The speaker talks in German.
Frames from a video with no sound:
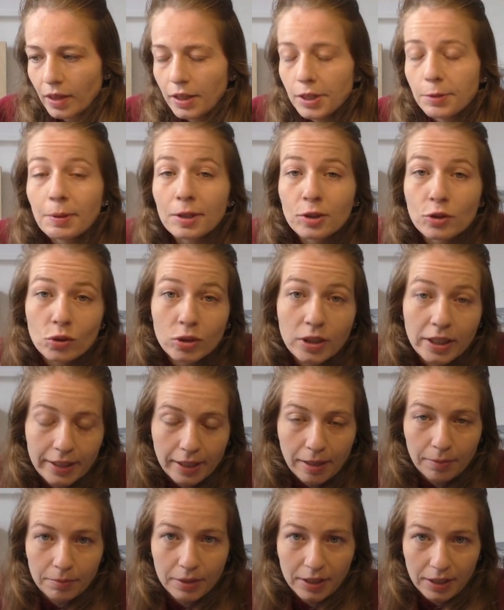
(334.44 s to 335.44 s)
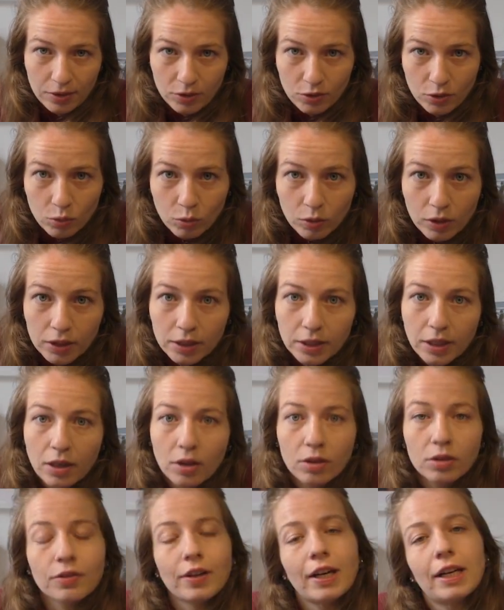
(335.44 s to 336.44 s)
ich persönlich habe mir das
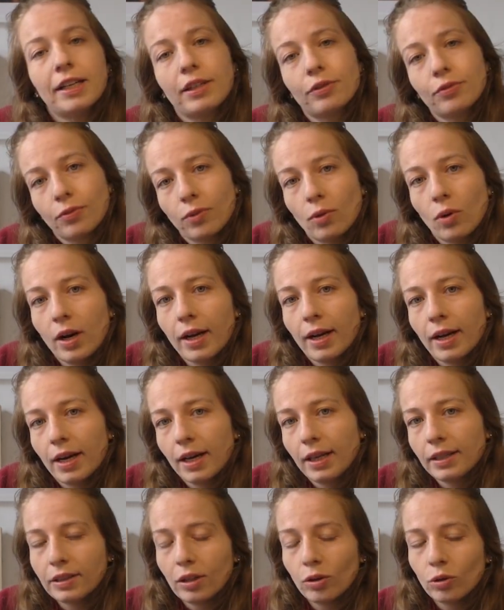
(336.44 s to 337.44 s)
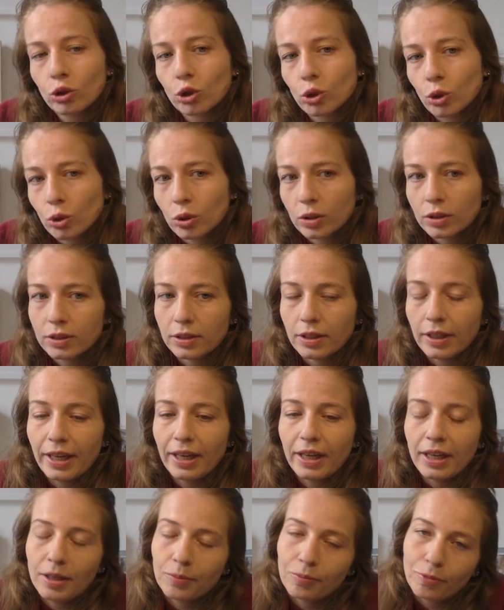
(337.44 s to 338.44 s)
zugetraut, weil ich vorher halt auch schon
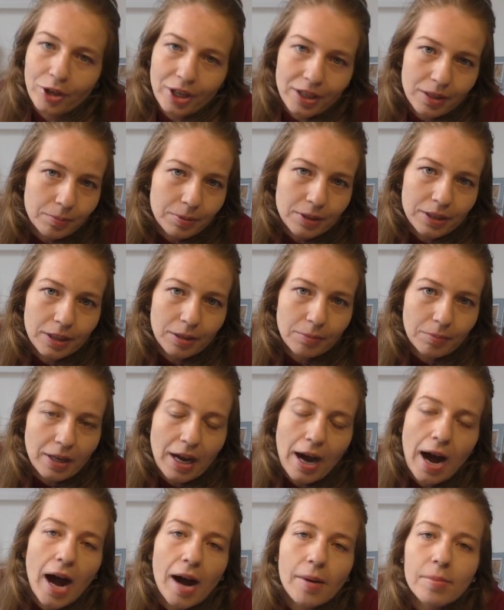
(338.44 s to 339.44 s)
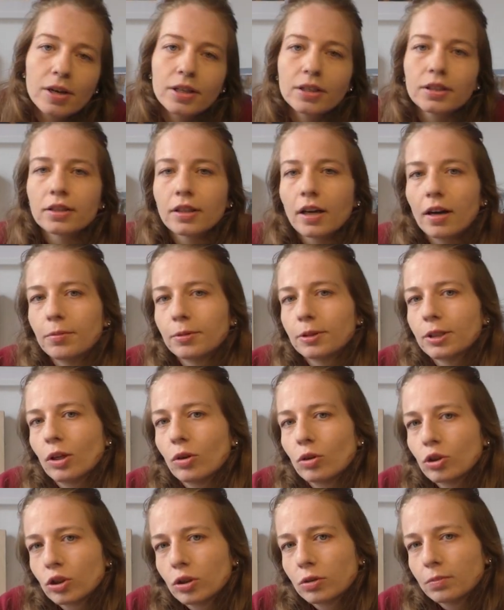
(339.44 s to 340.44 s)
im Pferdebetrieben gearbeitet habe und
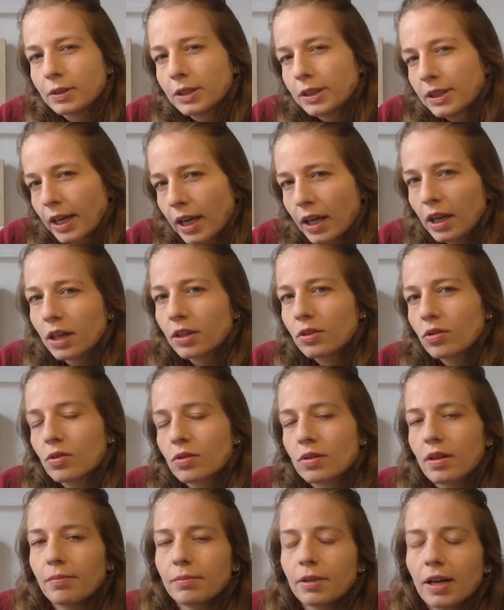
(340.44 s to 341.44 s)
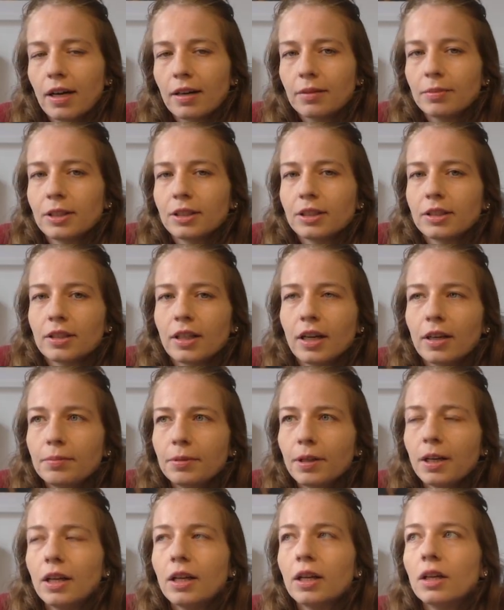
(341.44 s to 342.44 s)
auch schon mit Trainern zusammengearbeitet
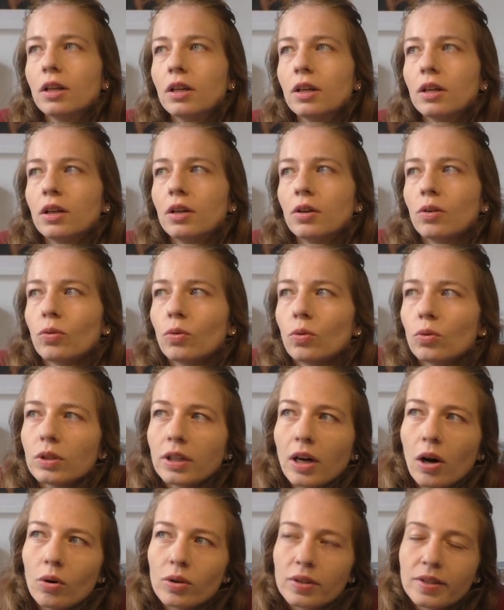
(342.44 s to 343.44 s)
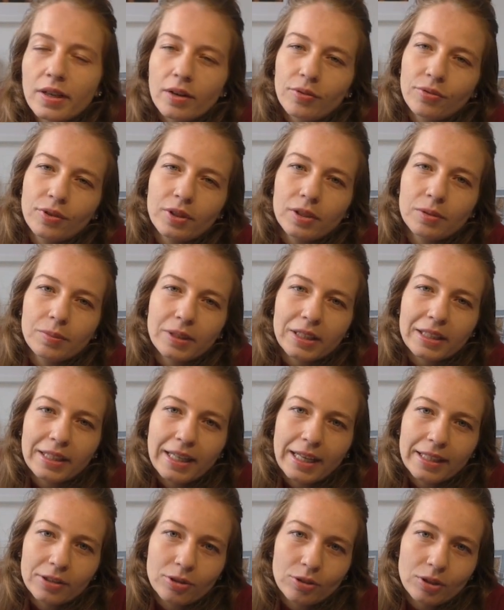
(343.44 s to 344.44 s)
habe und auch sehr viel mit
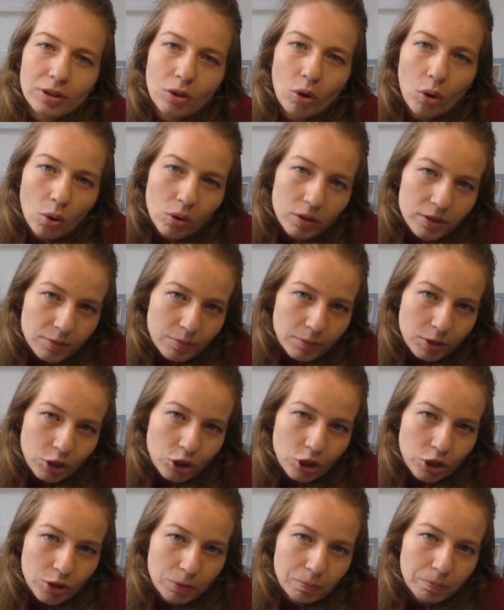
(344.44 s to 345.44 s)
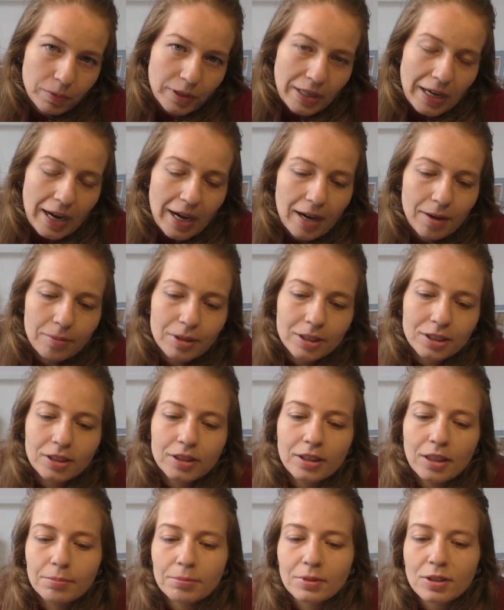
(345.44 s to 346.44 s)
Natural Horsemanship
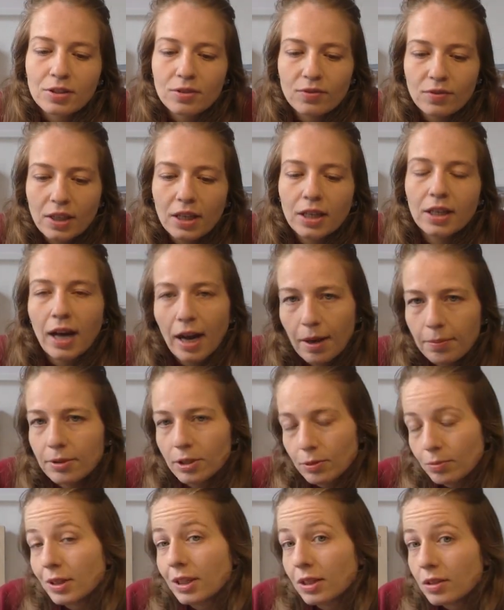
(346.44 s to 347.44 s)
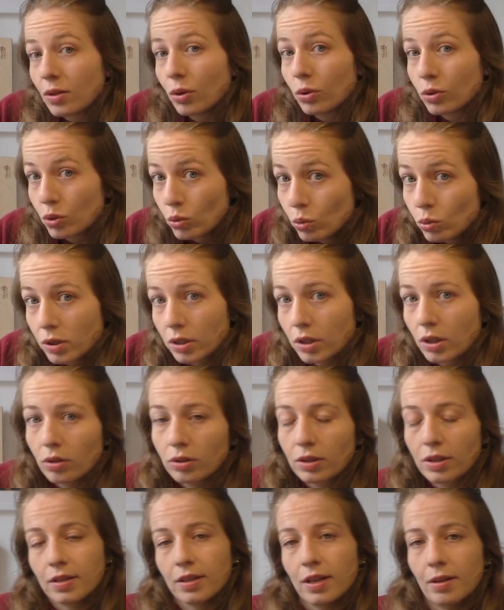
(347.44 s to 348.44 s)
gearbeitet habe. Deswegen habe ich mir das auch
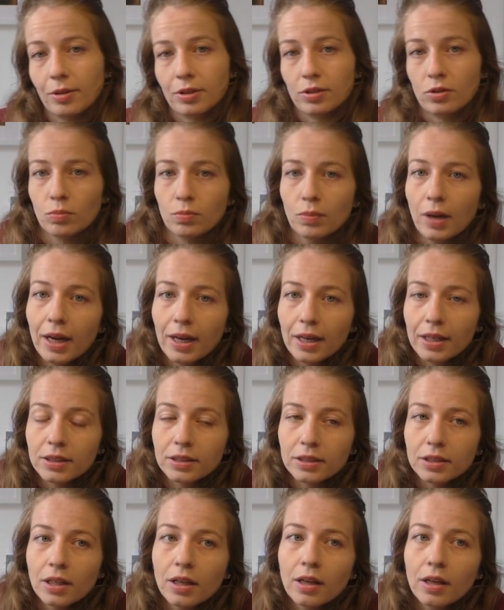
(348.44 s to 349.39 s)
zugetraut, das selber zu machen.